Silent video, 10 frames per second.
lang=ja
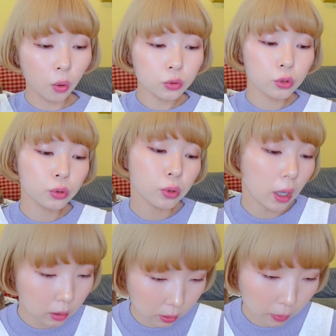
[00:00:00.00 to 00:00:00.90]
今週
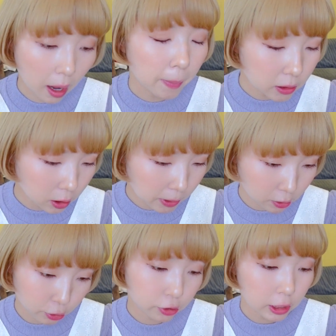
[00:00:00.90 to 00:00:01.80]
のあなたはますま
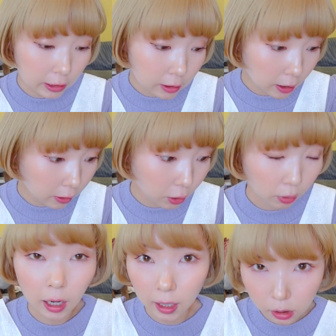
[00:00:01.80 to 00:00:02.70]
す真剣なのか